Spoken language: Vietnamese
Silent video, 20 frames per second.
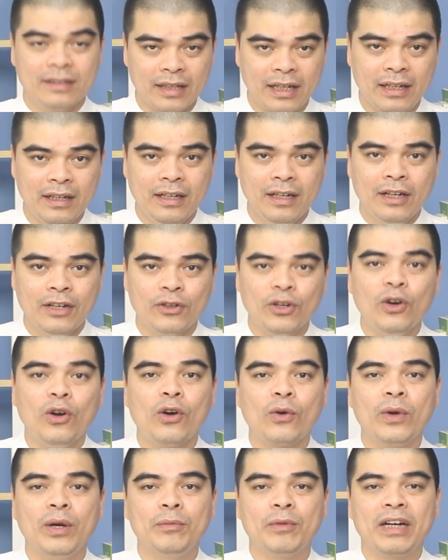Đấy, nó
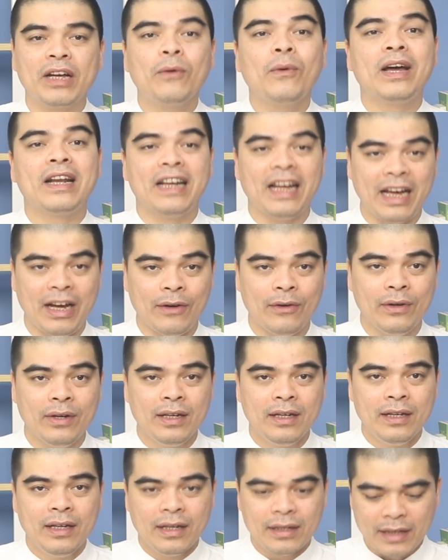hòa quyện một cách hoàn hảo
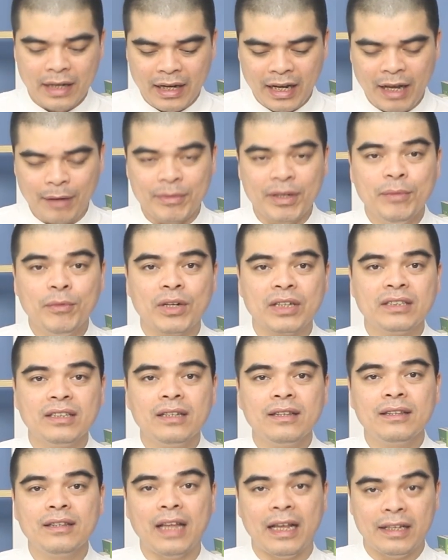để làm nên một cái
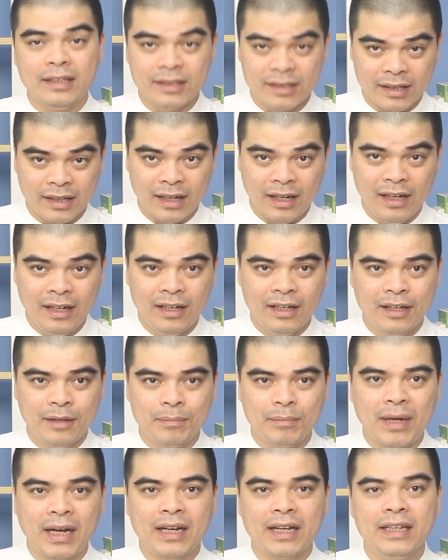chất tẩy rửa
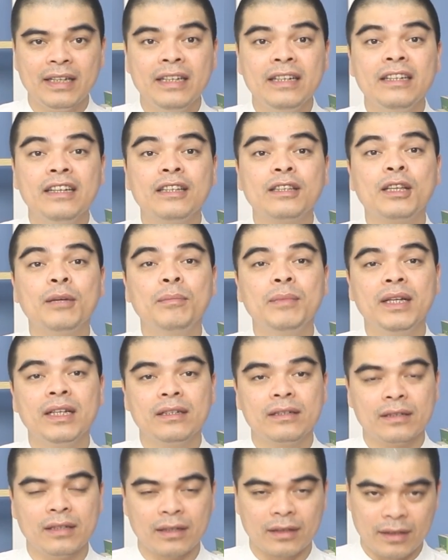mang cái ý nghĩa tâm
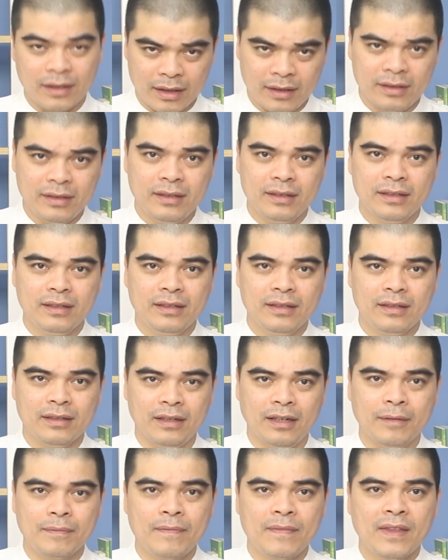linh cực lớn.
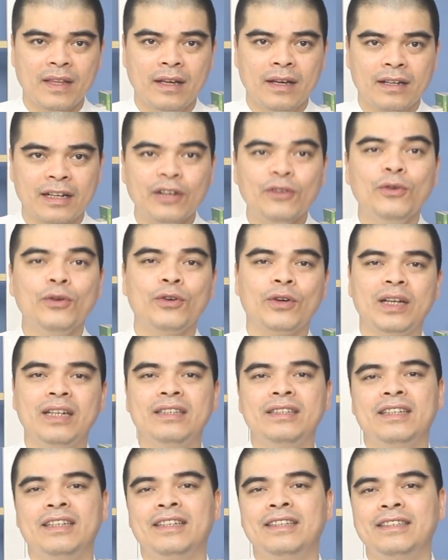Đó. Các cụ
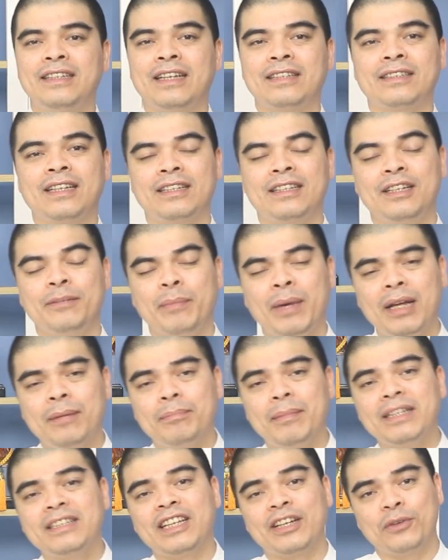nói là nhà sạch thì
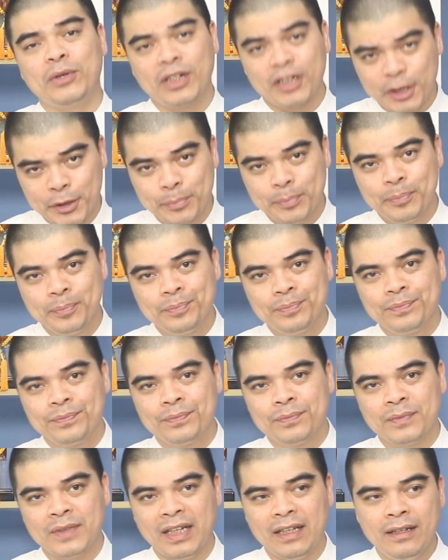mát, bát sạch ngon cơm.
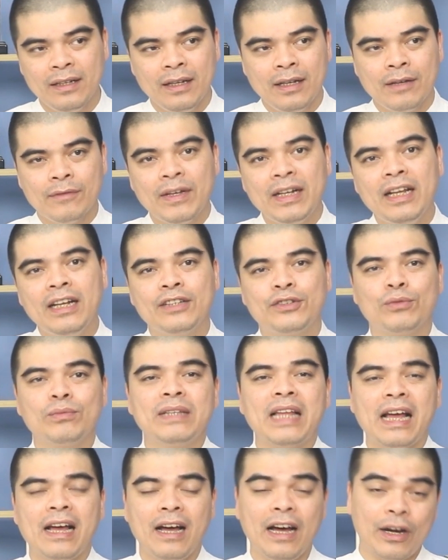Đấy, vậy nên là
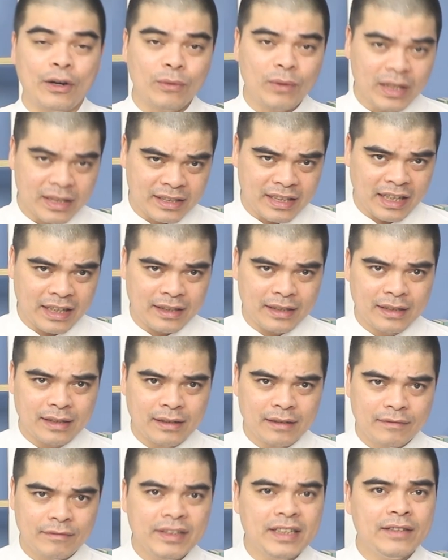chúng ta ở cũng cần sạch.
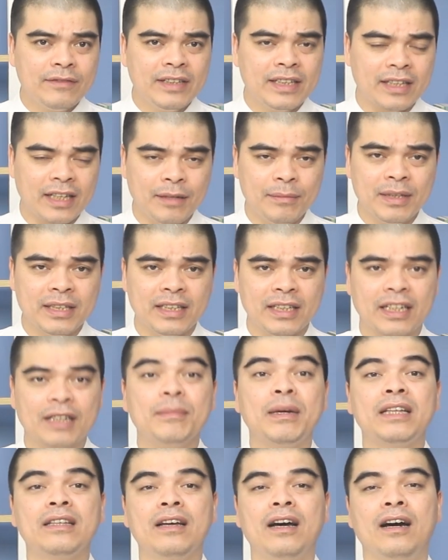Vì thế mà cái
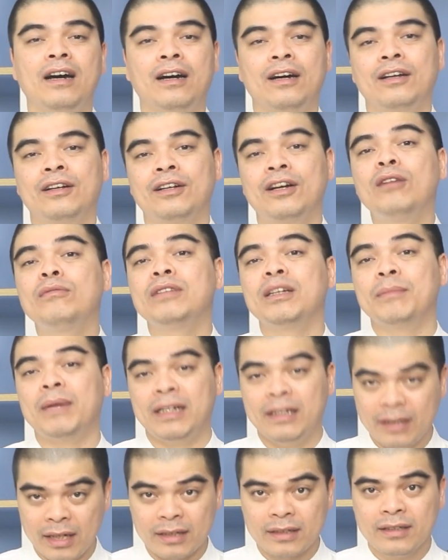bàn thờ nó không thể
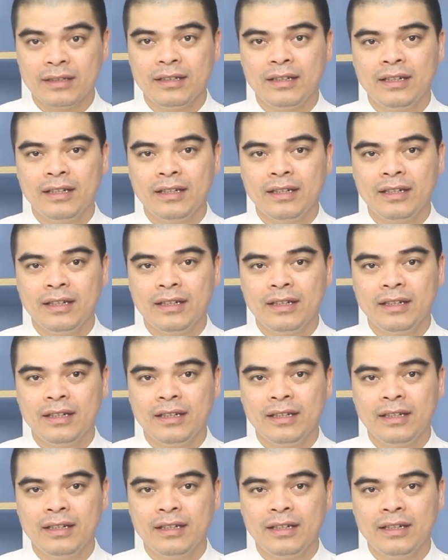bẩn được.